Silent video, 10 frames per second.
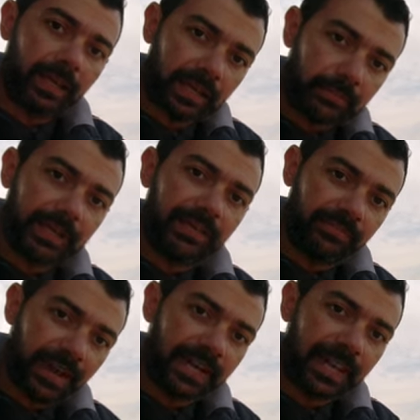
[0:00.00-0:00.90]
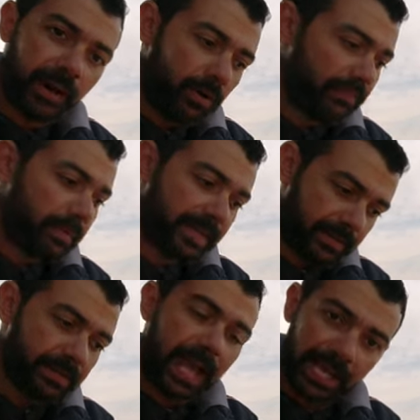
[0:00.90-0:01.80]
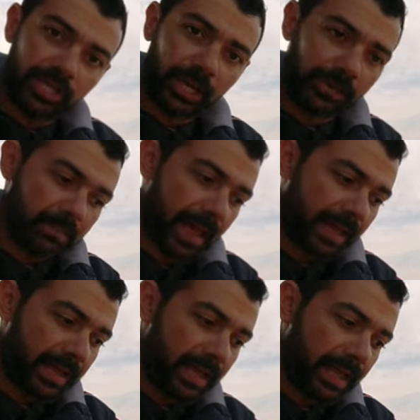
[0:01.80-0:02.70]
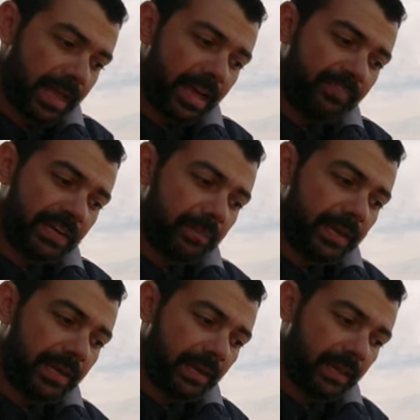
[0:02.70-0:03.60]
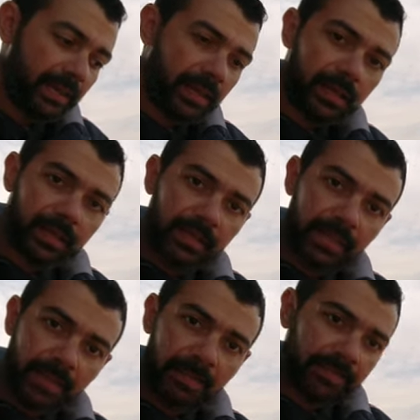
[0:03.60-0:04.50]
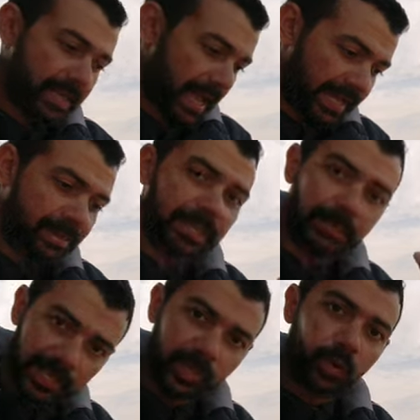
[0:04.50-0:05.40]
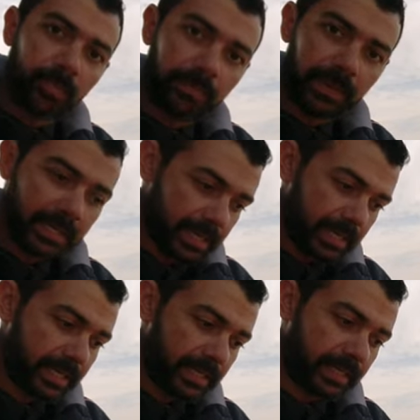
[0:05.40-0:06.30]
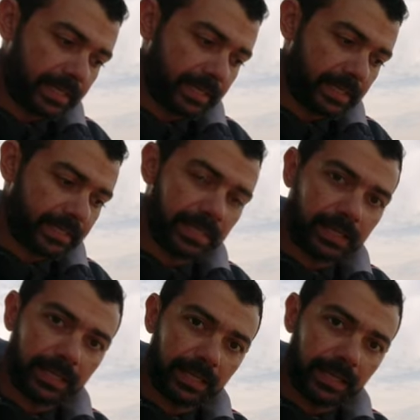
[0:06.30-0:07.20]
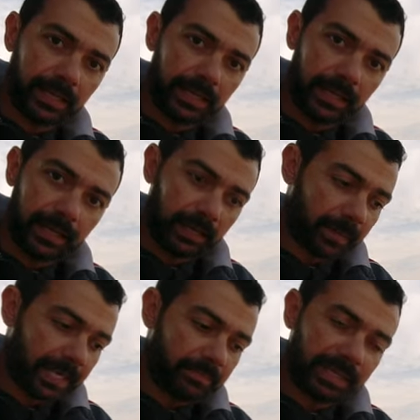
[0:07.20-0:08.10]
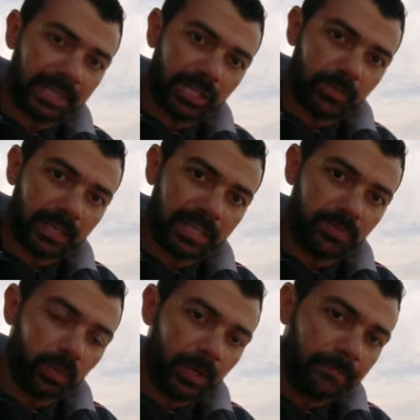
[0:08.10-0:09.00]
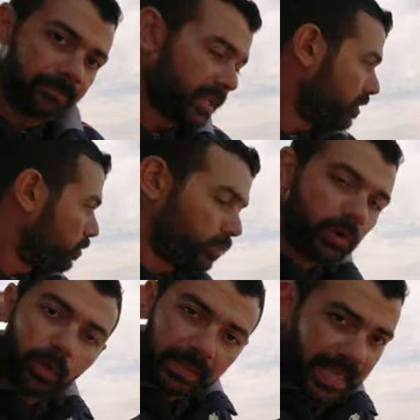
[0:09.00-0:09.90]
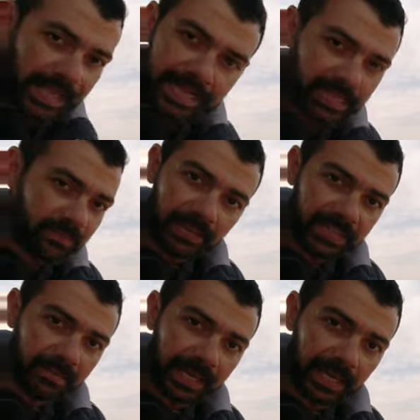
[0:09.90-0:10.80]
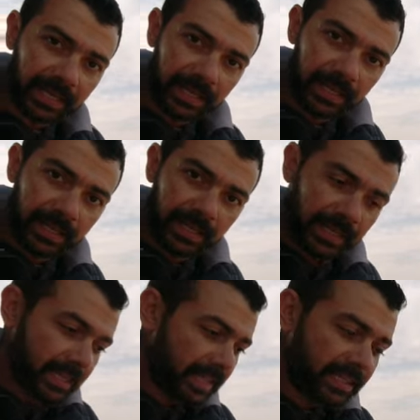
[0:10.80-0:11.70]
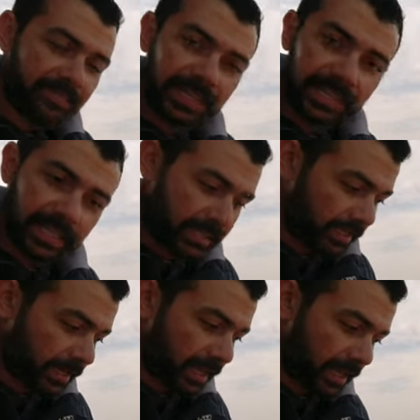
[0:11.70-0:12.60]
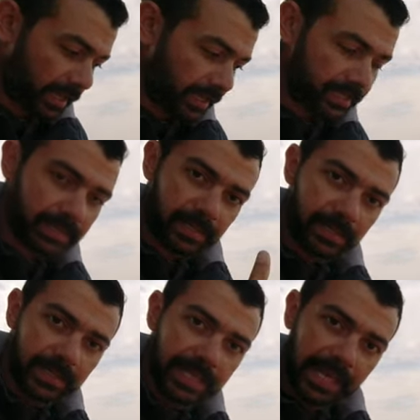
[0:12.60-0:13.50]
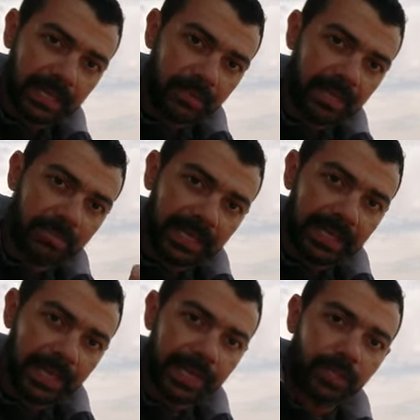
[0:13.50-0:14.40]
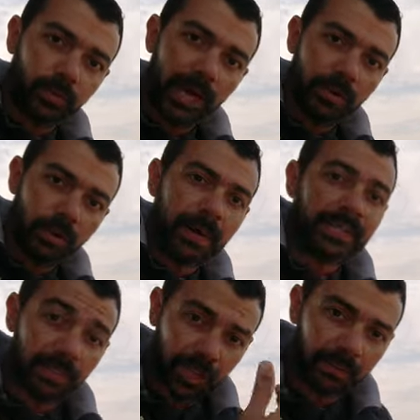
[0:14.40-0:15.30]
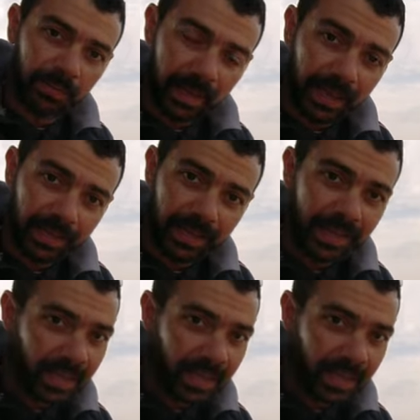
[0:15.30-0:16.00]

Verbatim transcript: خيط بيلف على الهواء فهيشربك معاك اقفل البل تمام اكنك بتعمل ستوب لل... البريد ما يطلعش من السبول واللوك بتاعك هينزل في نفس المكان كده انت فاديت ان انت تطلع خيط زياده من الماكينه ياخدوا الهواء وبعدين يشربك معاك